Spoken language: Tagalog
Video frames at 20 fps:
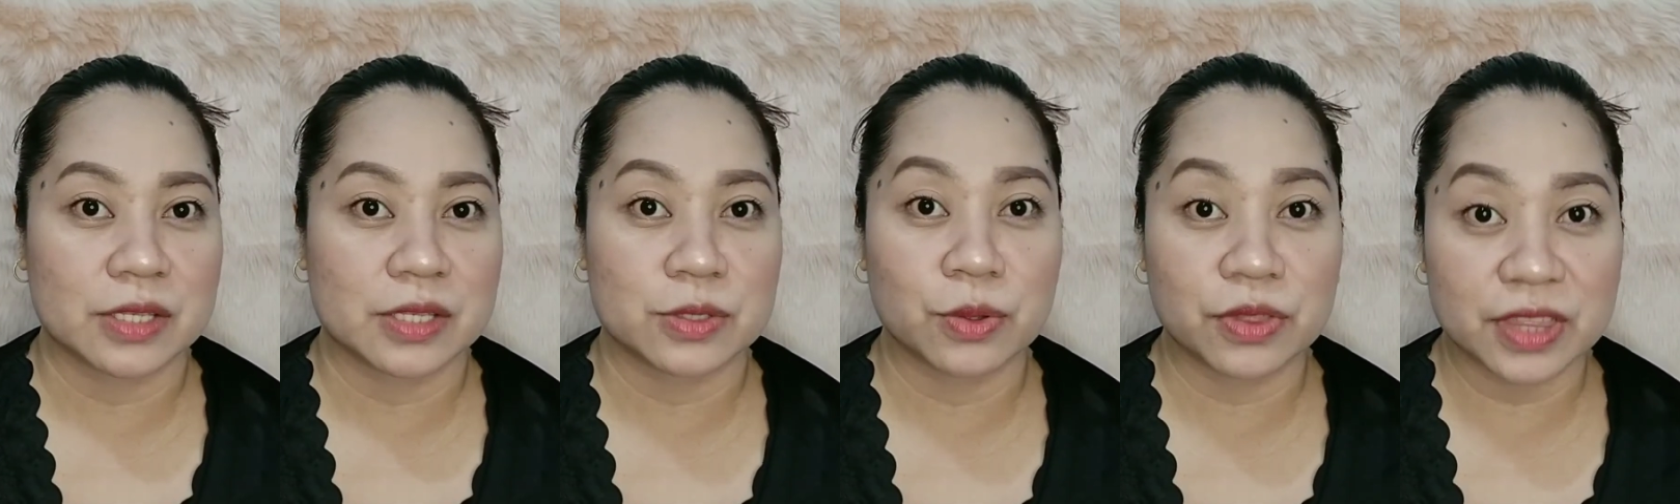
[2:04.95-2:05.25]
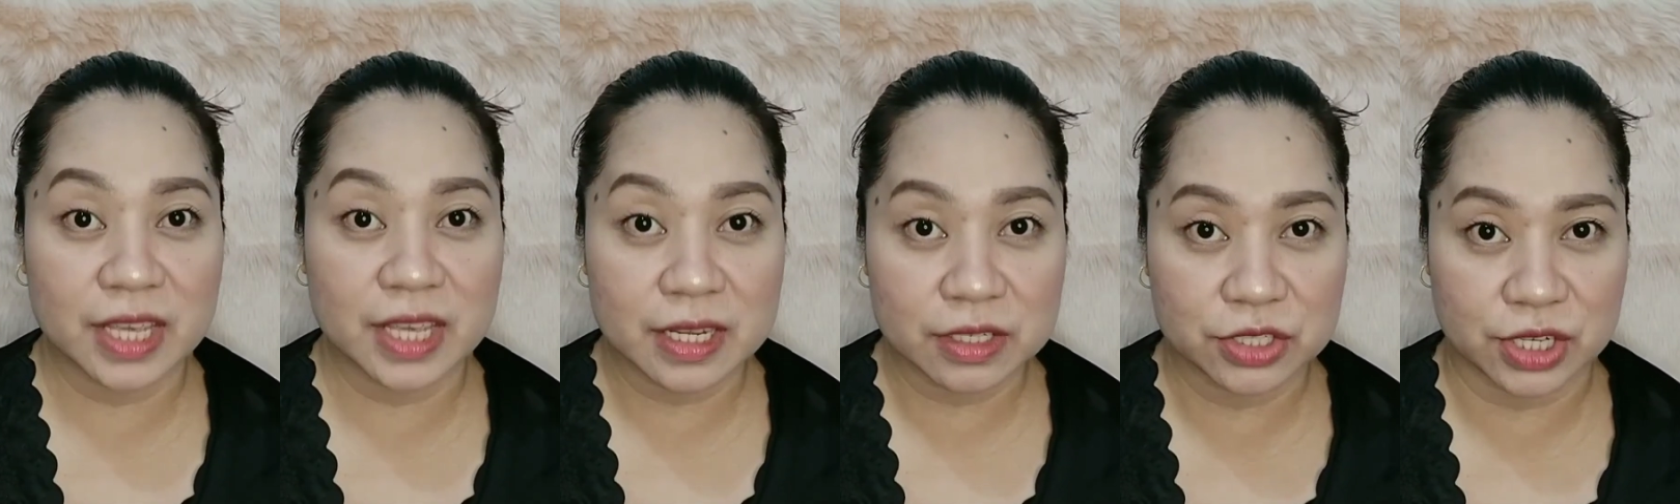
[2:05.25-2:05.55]

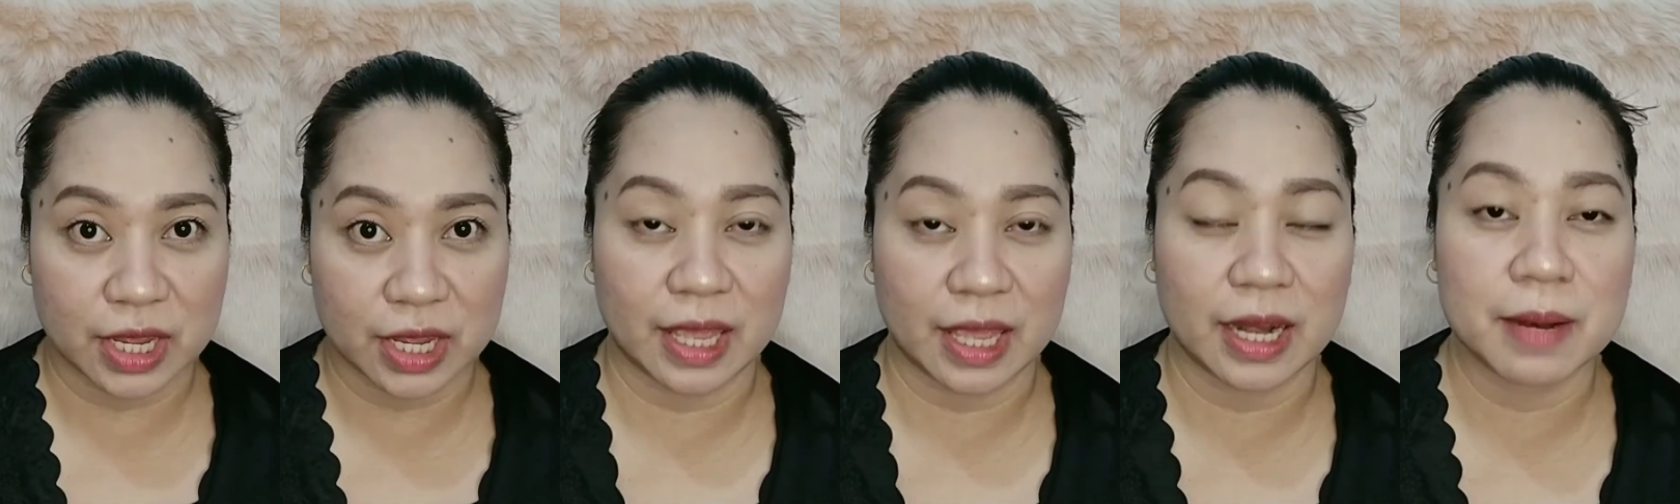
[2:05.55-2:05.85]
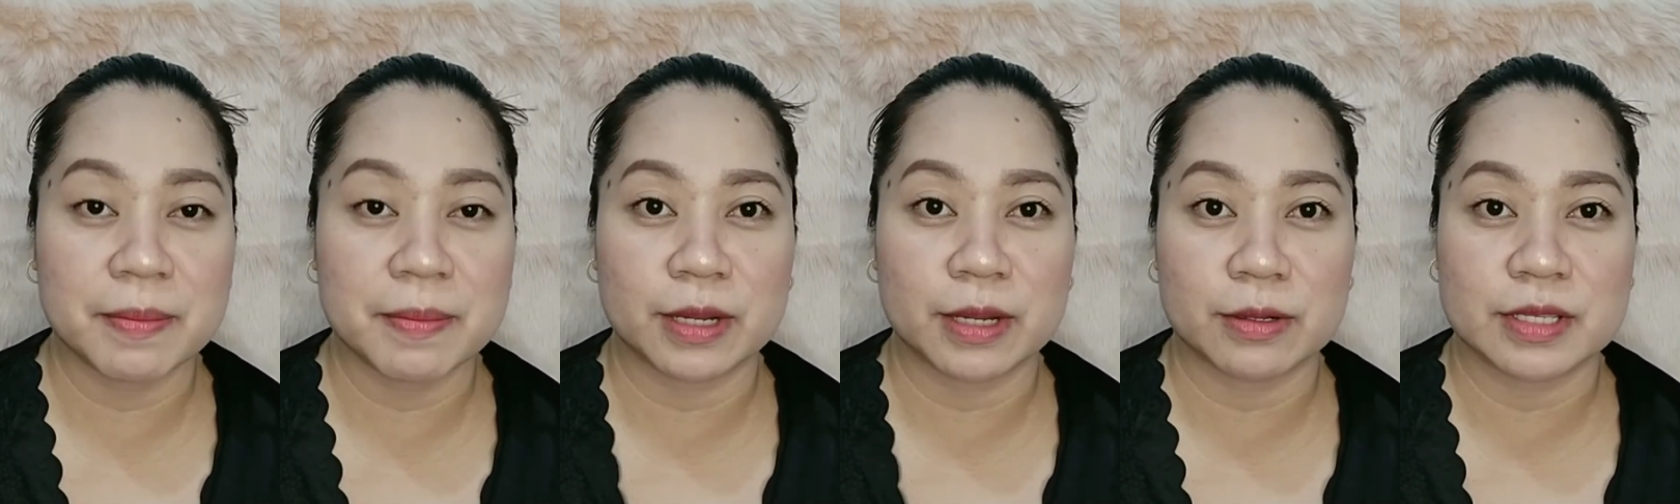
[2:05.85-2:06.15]
soothing
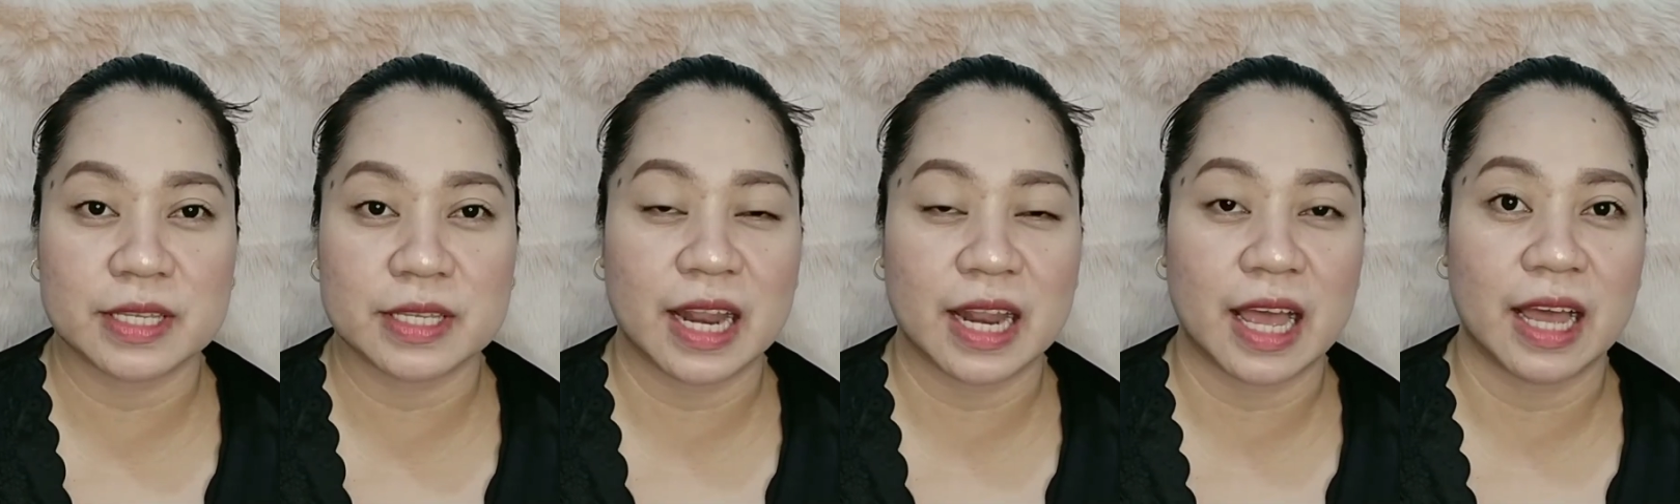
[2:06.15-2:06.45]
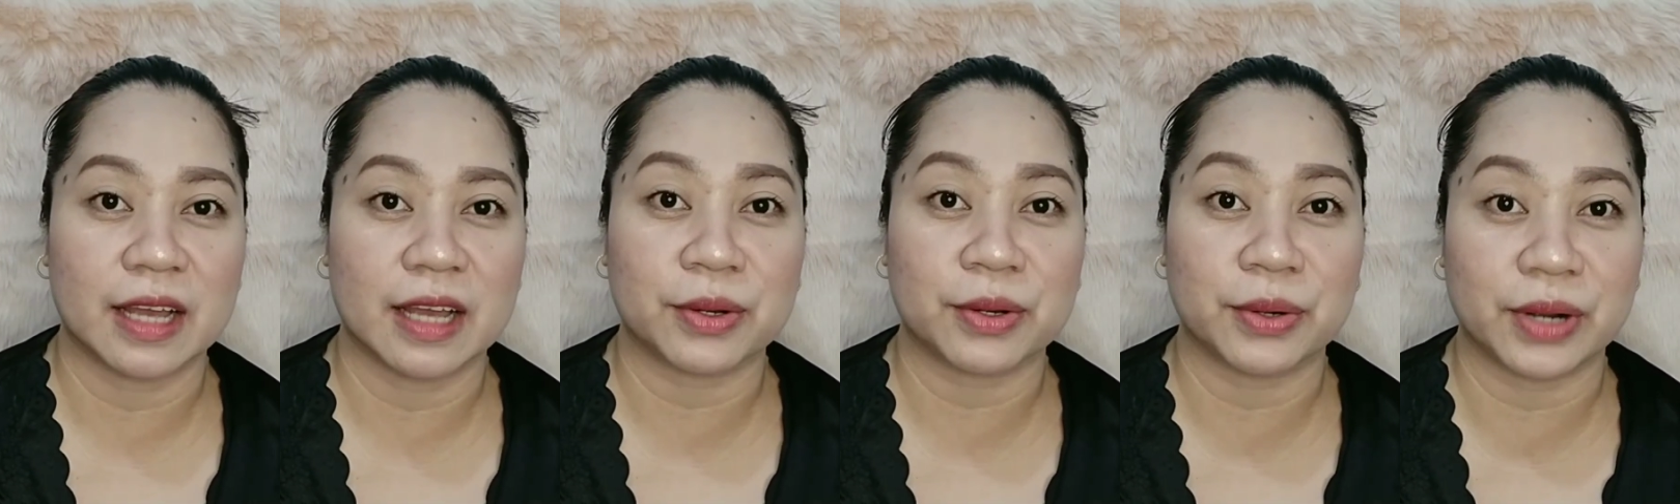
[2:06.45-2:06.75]
gel, meron
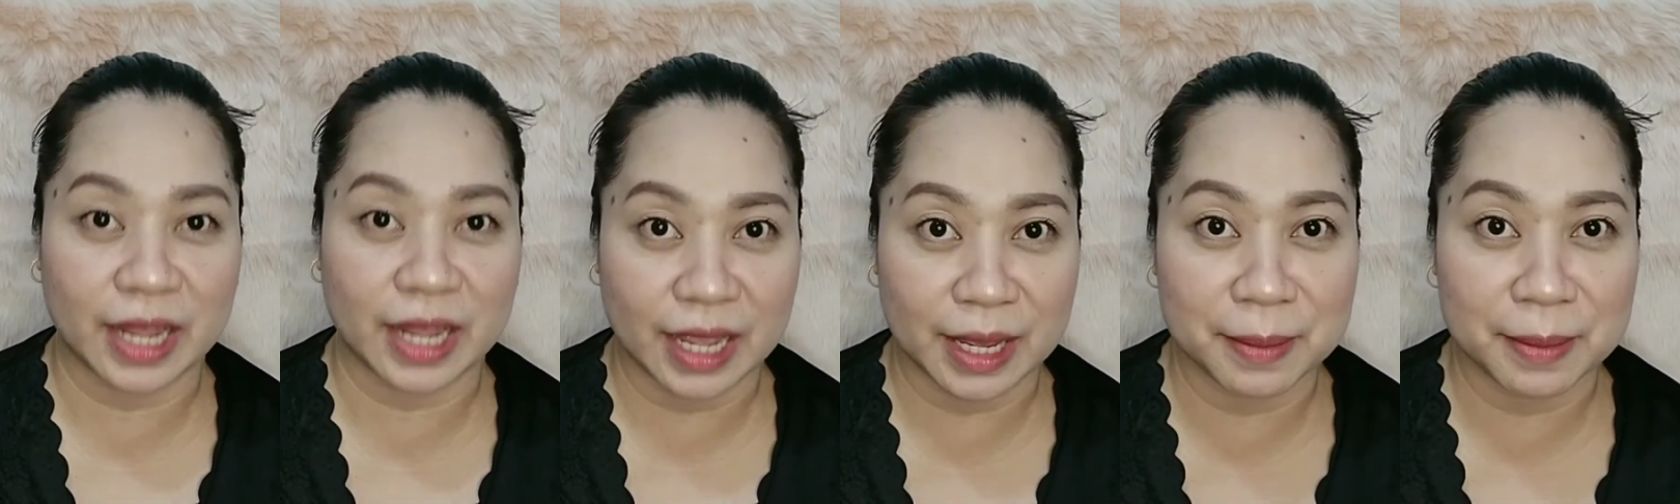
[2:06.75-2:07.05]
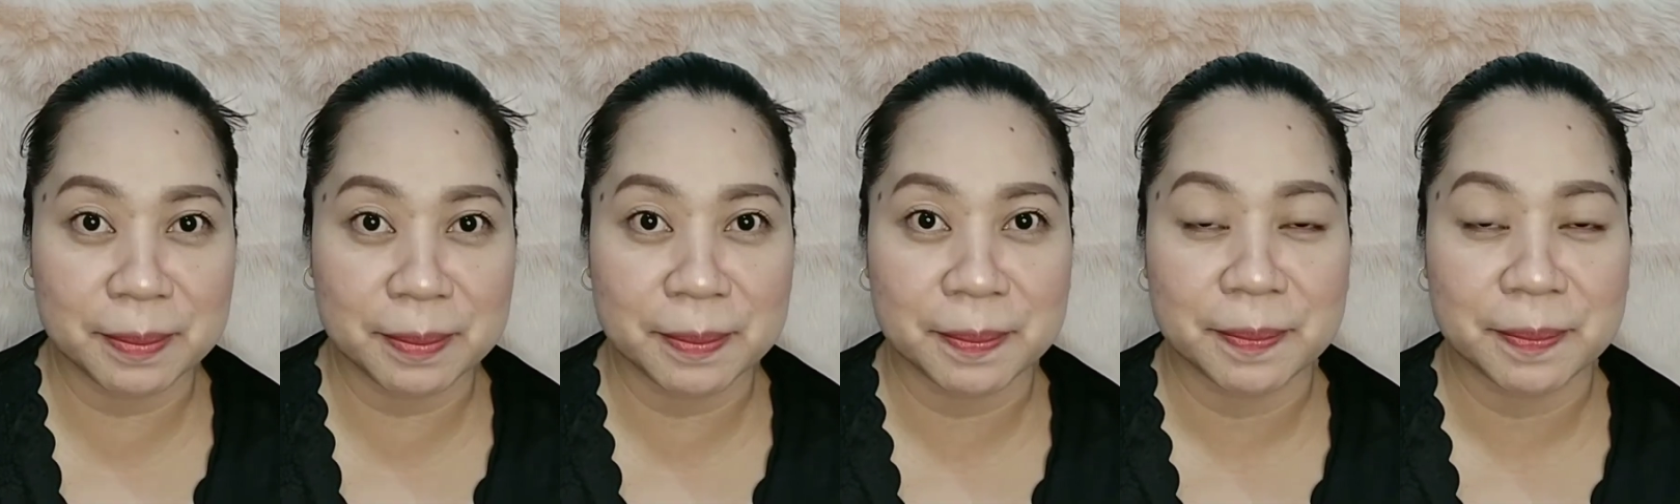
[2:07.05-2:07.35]
silang
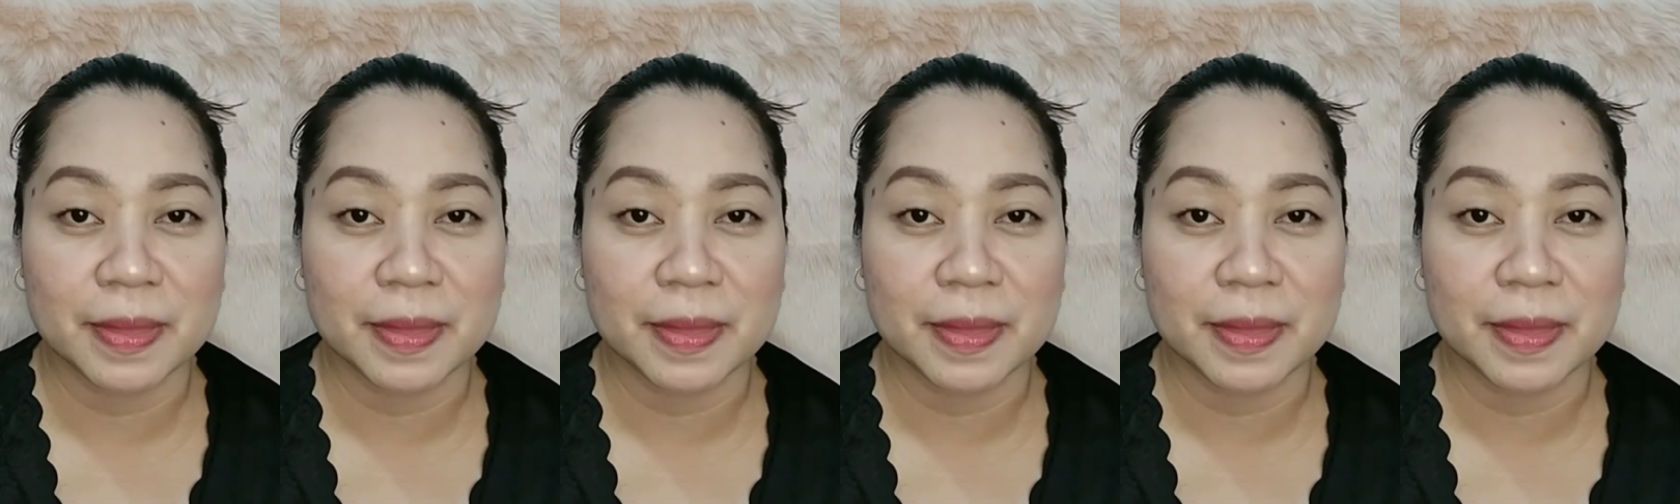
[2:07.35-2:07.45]
cream,